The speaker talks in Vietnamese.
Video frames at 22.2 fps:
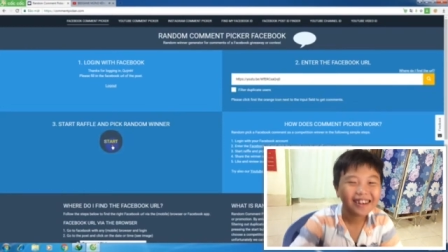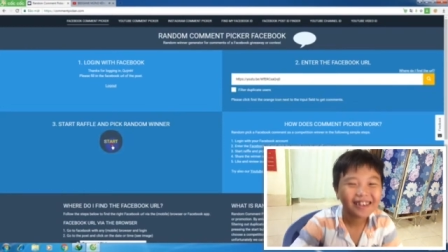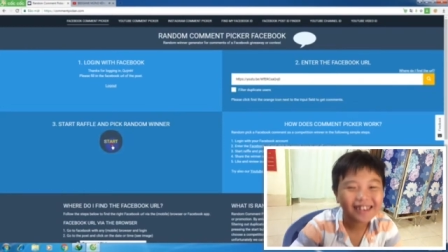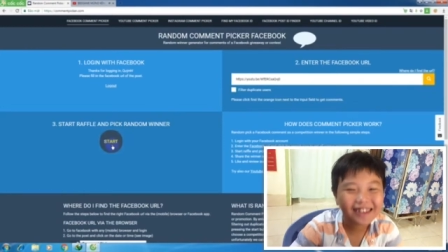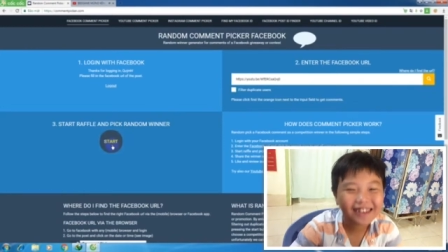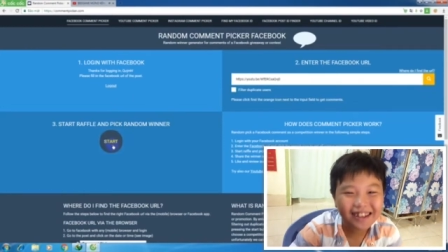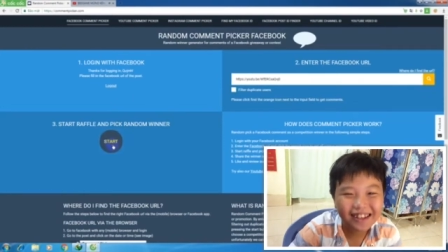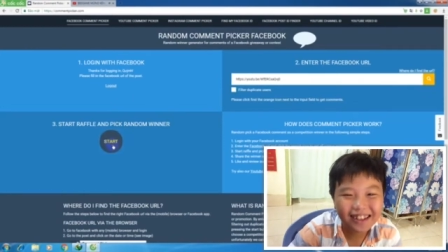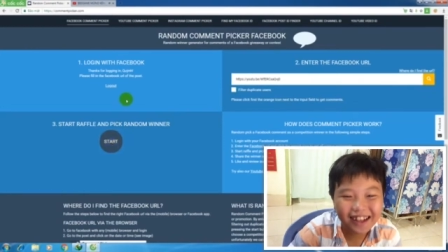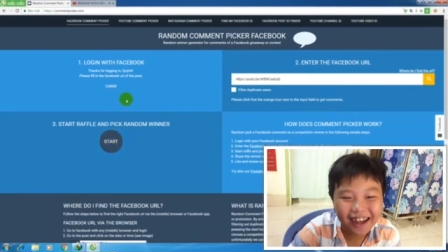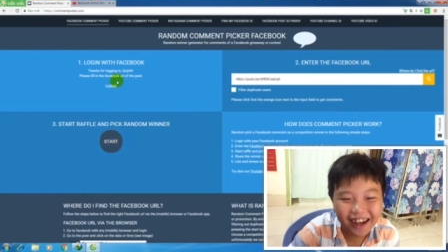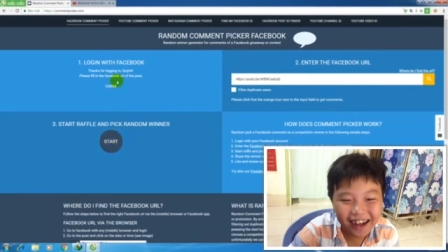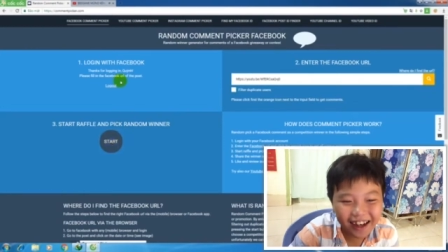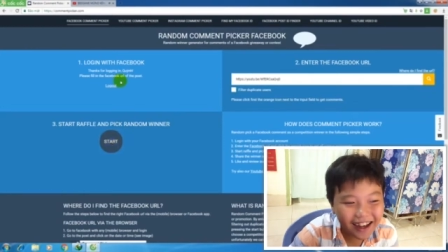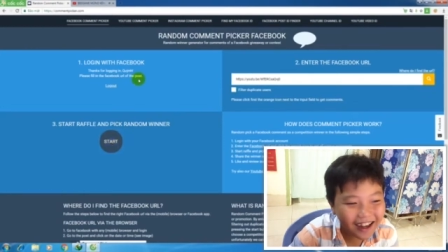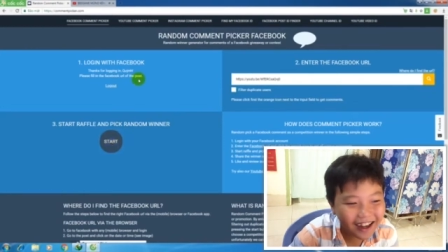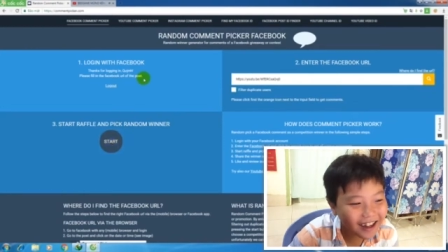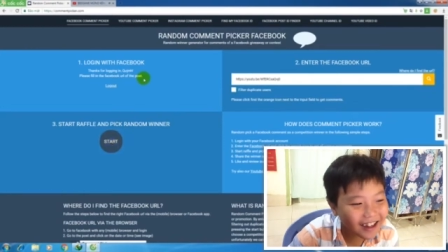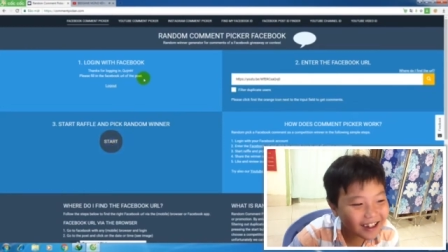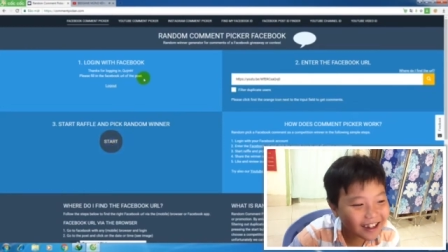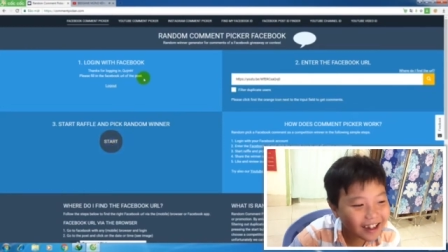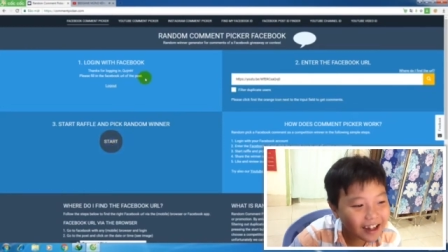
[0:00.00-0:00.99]
nó dở
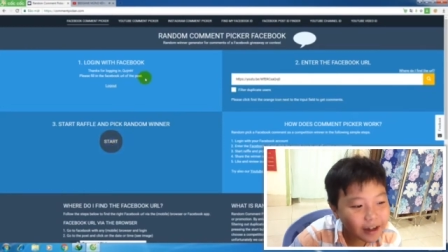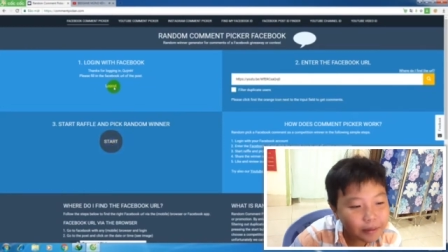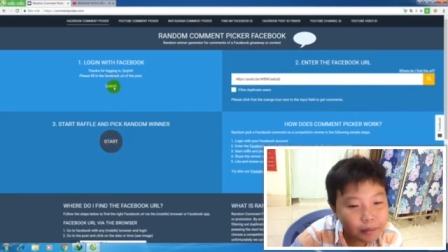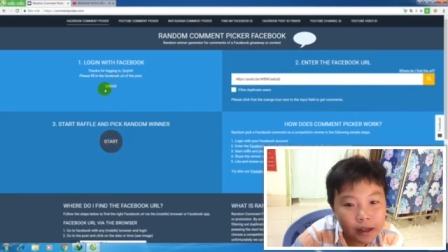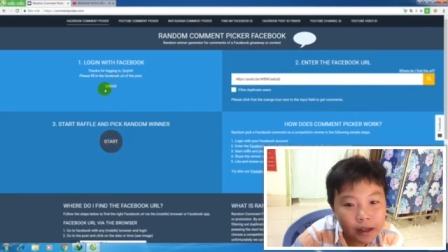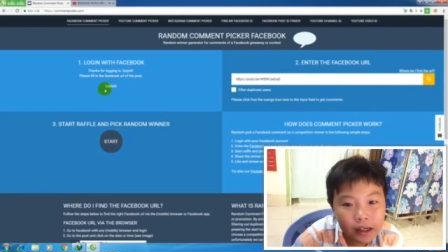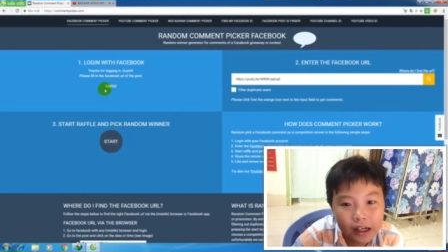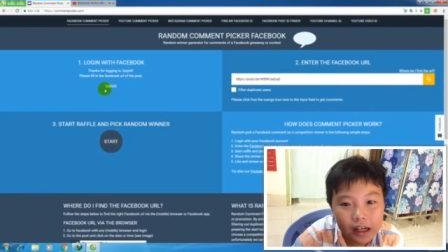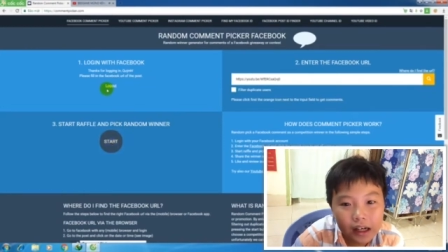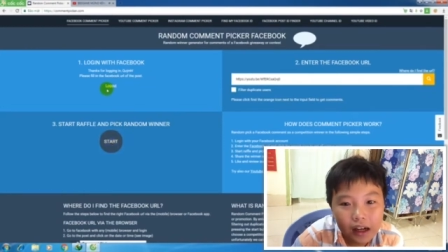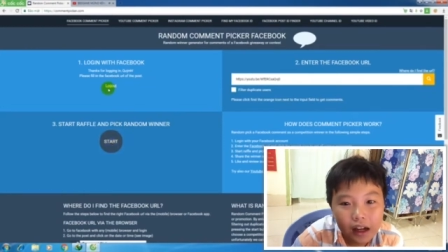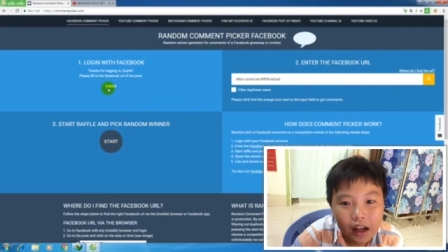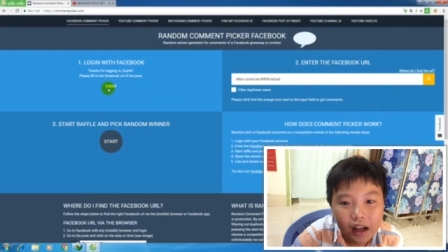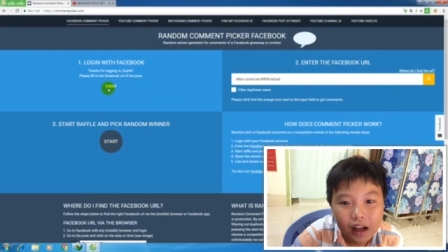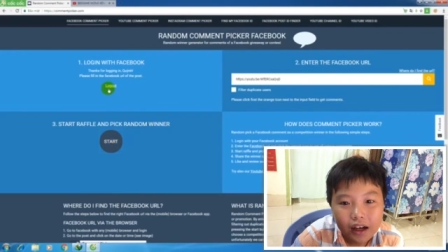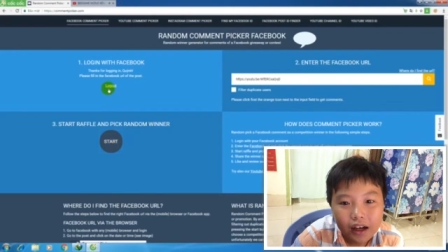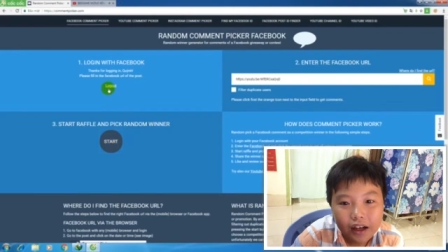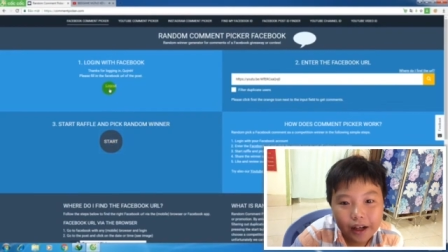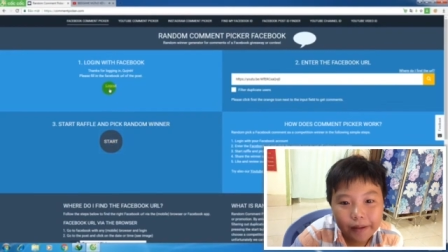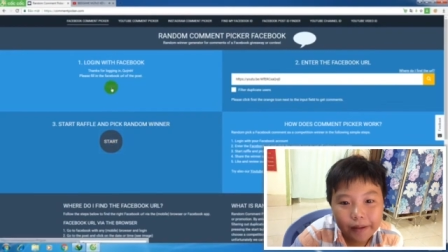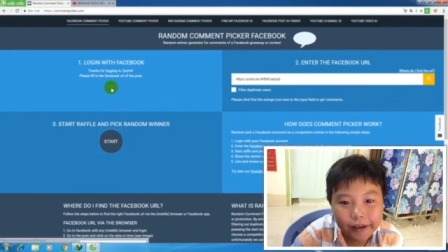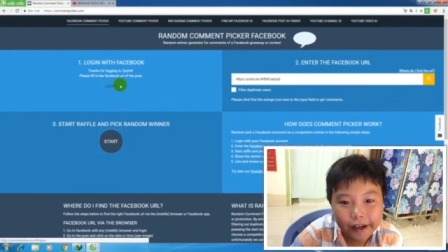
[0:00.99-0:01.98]
hơi để mình
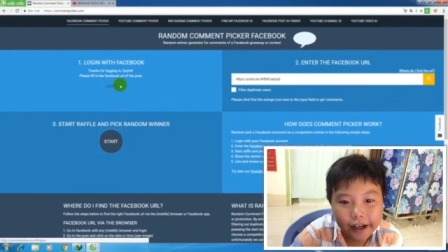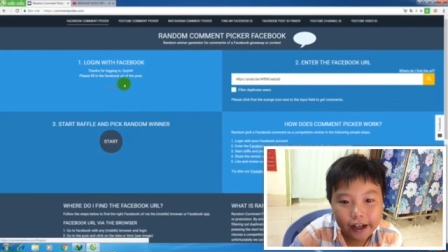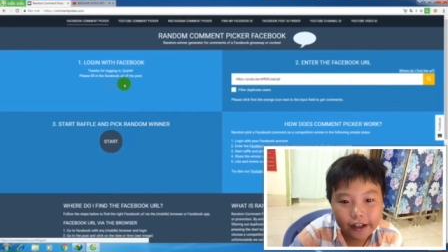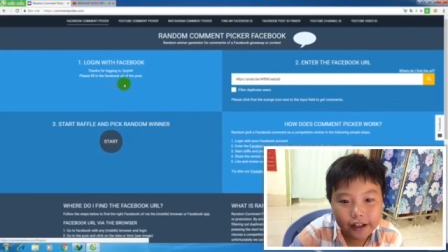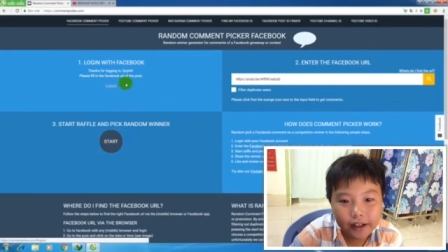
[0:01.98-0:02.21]
để mình ra